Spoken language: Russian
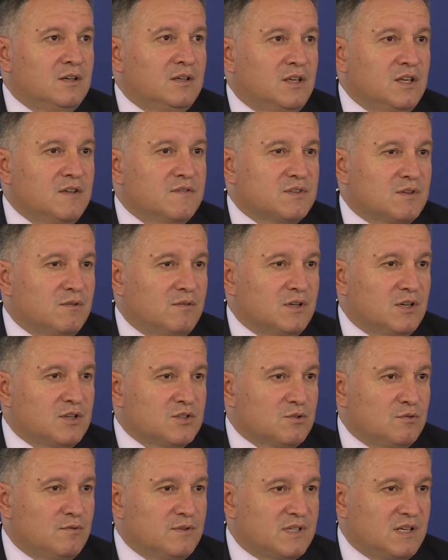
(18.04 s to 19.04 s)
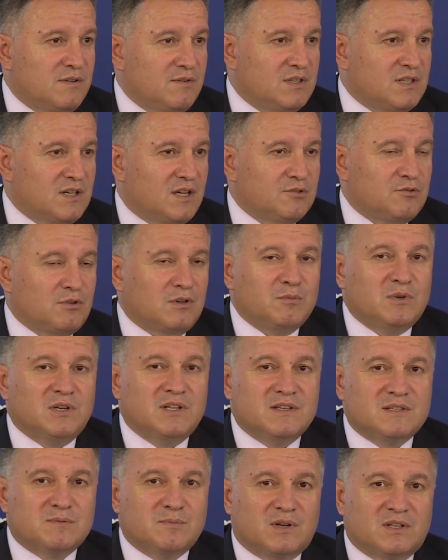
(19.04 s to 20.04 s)
Киевского городского совета, которые
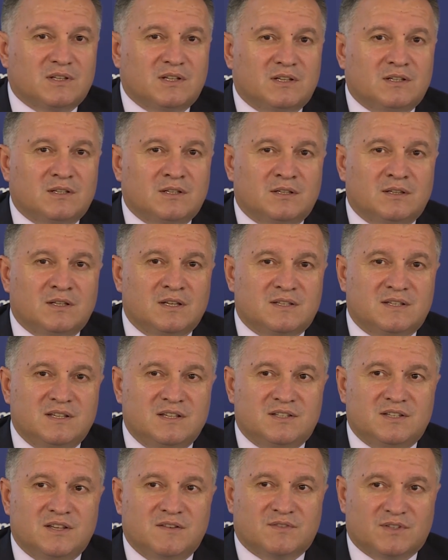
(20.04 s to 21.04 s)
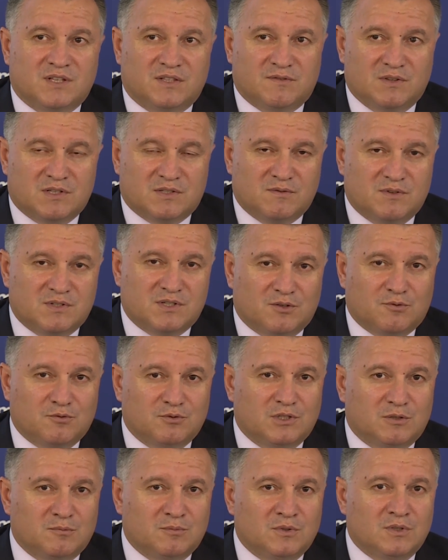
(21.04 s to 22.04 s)
были избраны на сессии в соответствии с
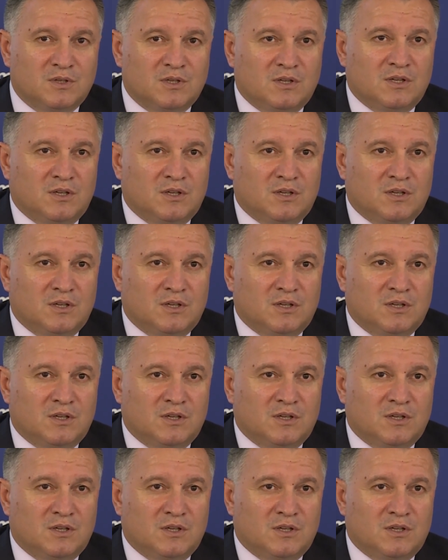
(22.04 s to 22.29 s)
законом.